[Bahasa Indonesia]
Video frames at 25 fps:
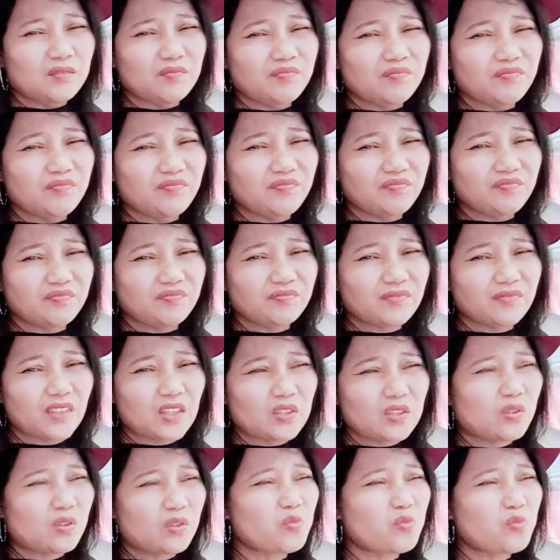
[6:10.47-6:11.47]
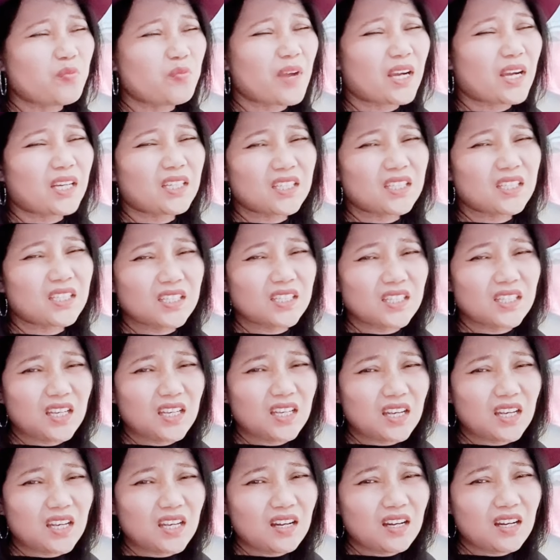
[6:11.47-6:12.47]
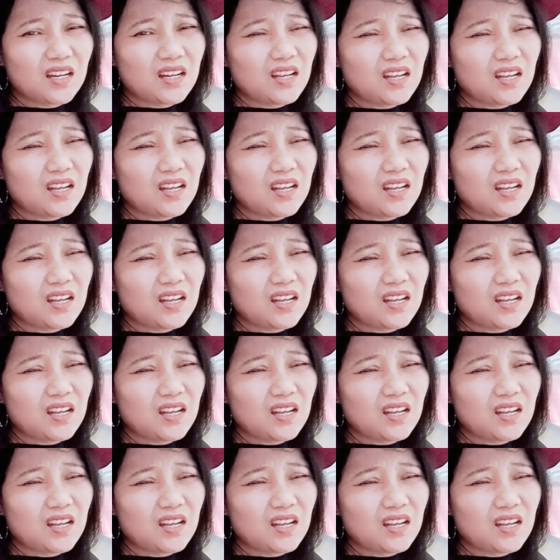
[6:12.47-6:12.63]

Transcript: hmm rumah kecil